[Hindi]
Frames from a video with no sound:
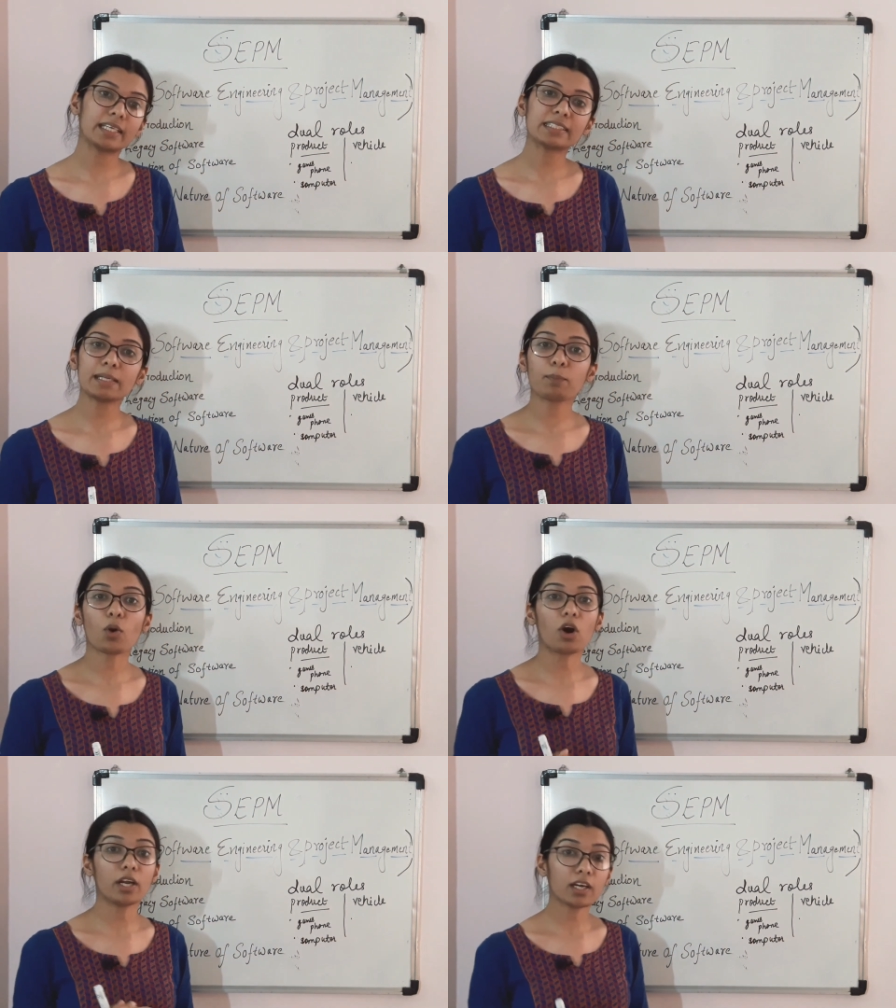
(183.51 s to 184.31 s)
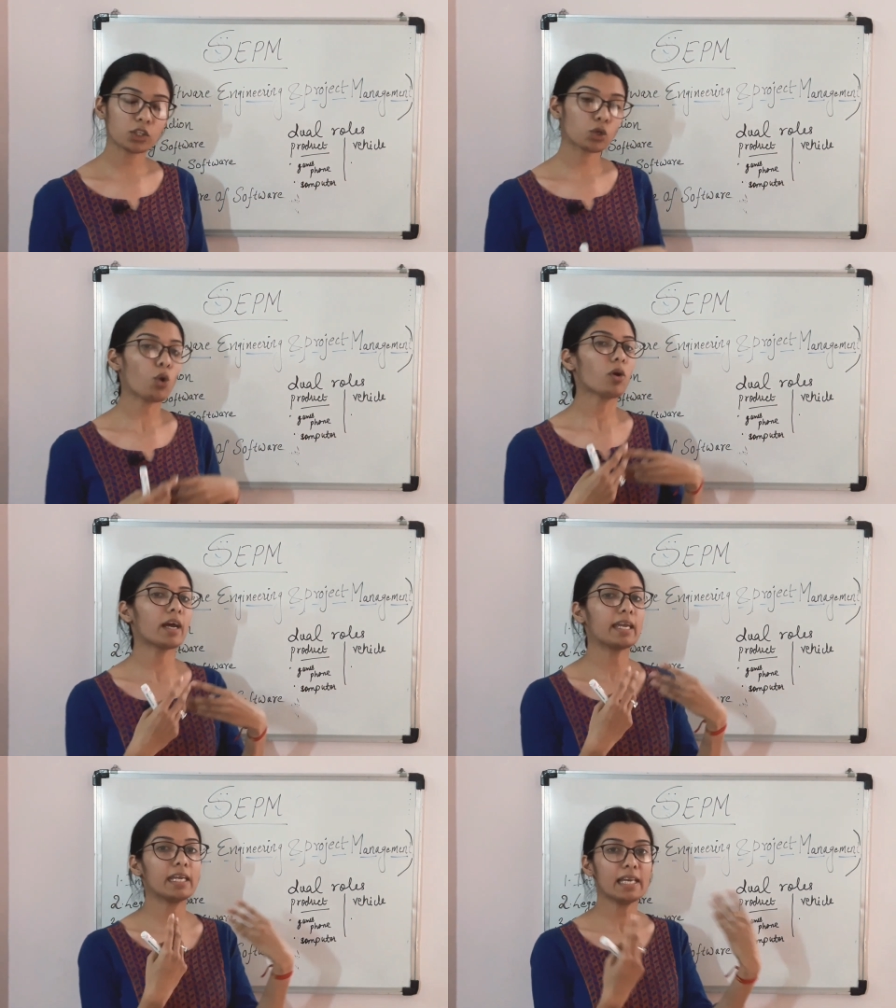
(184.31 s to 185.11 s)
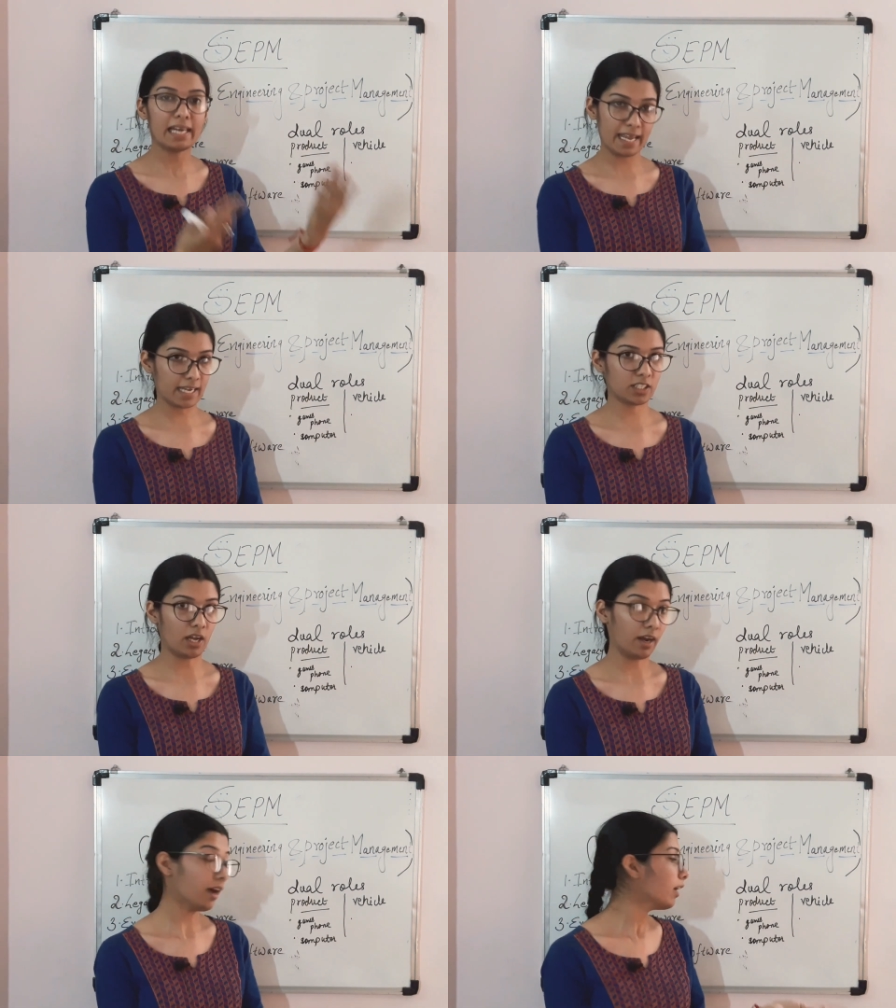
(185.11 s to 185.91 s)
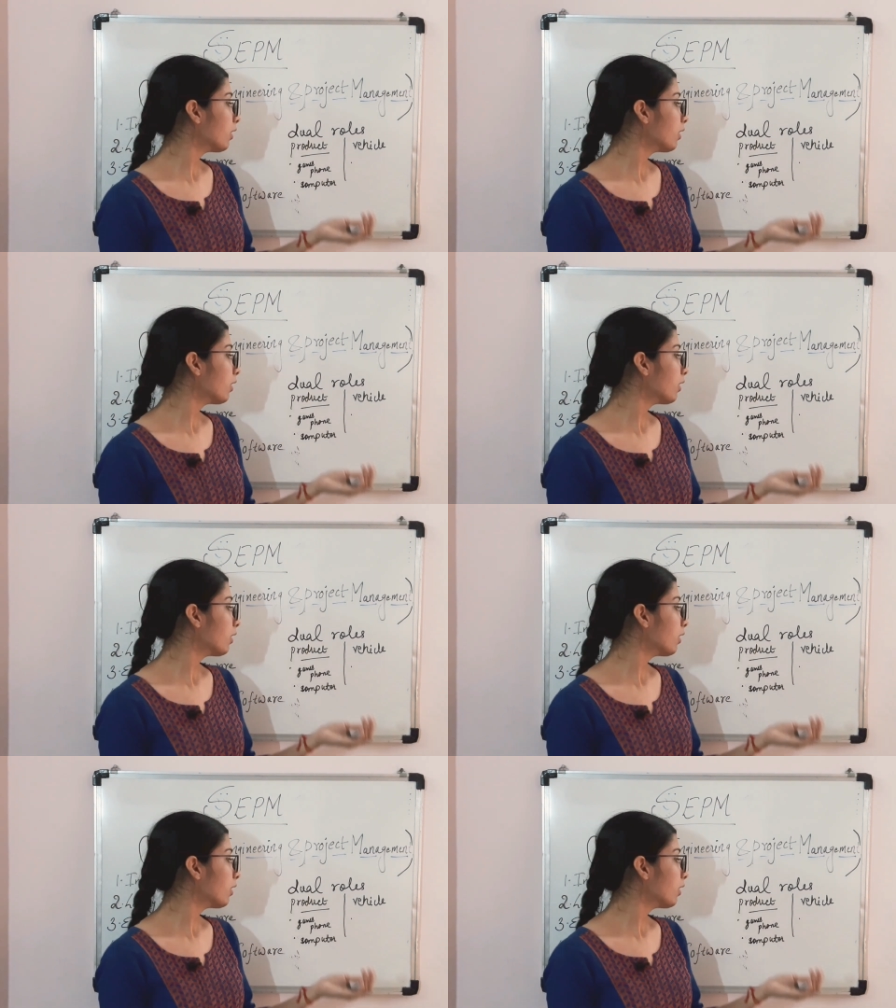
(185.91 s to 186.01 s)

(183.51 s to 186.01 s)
किसी प्रोडक्ट को कहीं लेके जाना